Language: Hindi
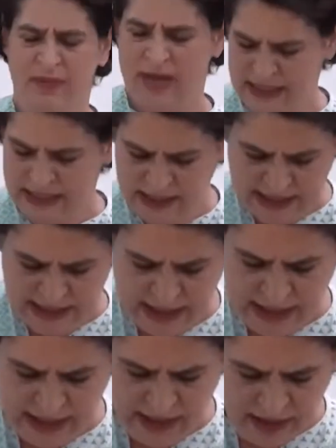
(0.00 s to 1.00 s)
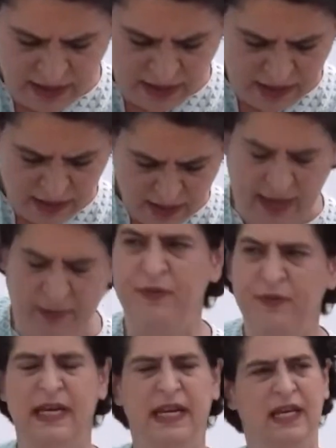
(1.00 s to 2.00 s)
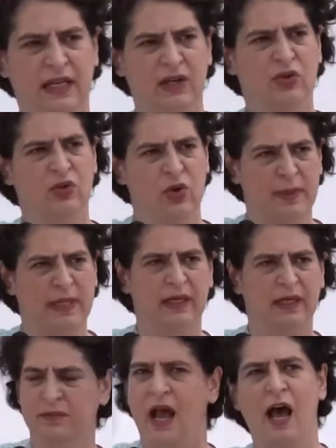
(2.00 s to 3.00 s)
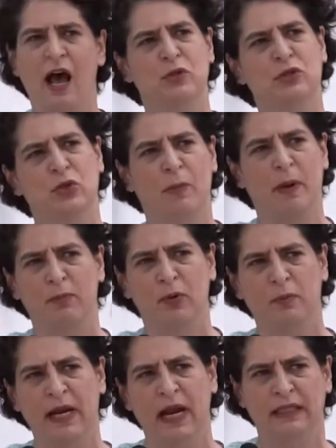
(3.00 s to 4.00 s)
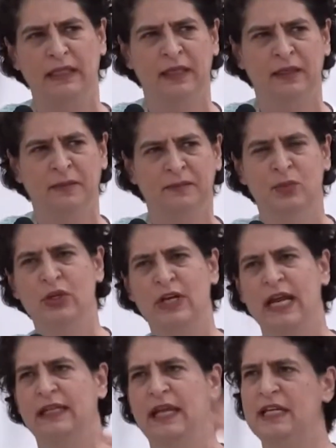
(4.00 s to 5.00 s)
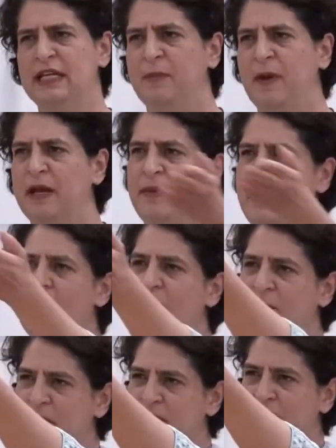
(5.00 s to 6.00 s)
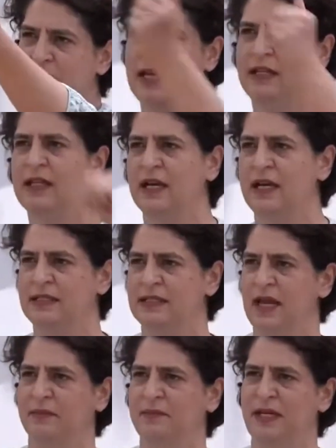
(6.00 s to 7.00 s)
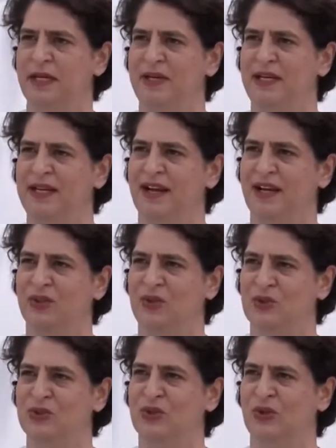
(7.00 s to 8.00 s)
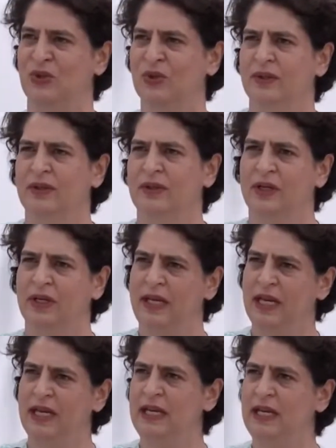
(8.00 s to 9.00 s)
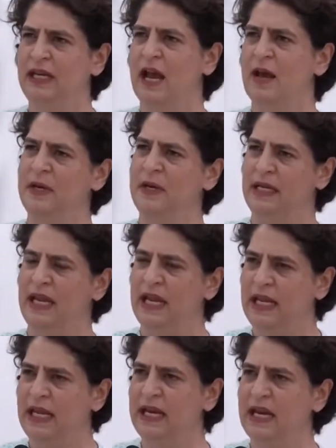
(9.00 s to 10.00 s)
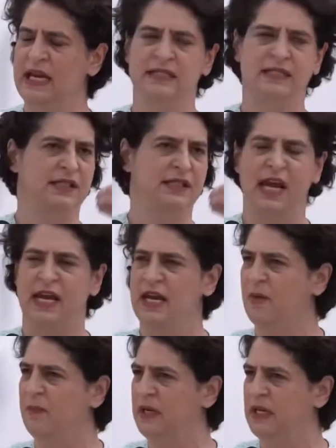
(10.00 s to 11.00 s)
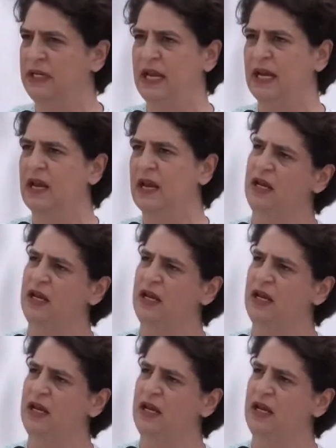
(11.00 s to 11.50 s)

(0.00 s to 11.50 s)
मास्टर्स डिग्री एम डिग्री उनको मिली आप उसको पप्पू बनाते हैं पूरे देश भर में आपकी सहायता के साथ मेरे मीडिया के दोस्तों डिग्री आपने देखी नहीं सच्चाई आपने देखा